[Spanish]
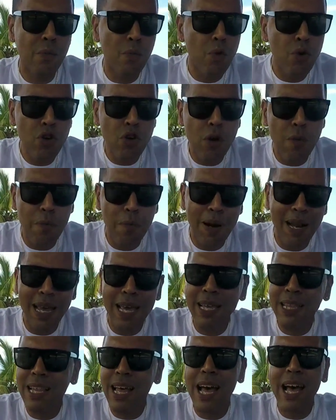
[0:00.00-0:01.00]
muy
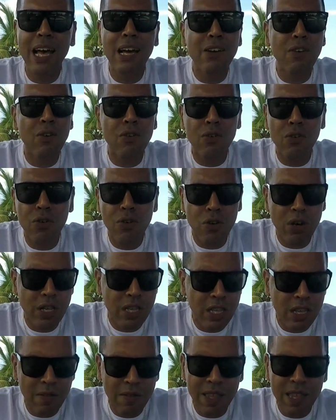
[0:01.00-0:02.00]
completa, con
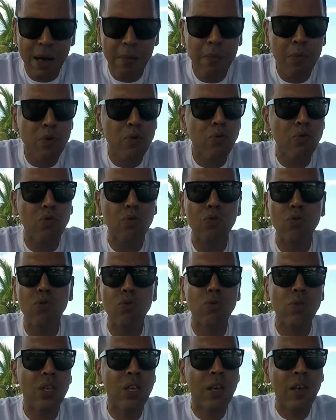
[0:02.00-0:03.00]
conectividad
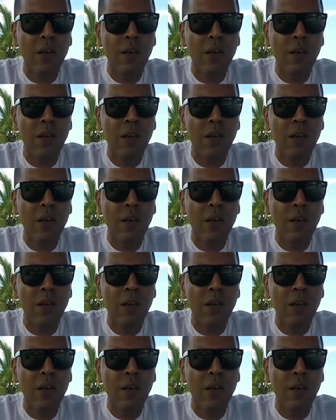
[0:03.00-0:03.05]
Bluetooth,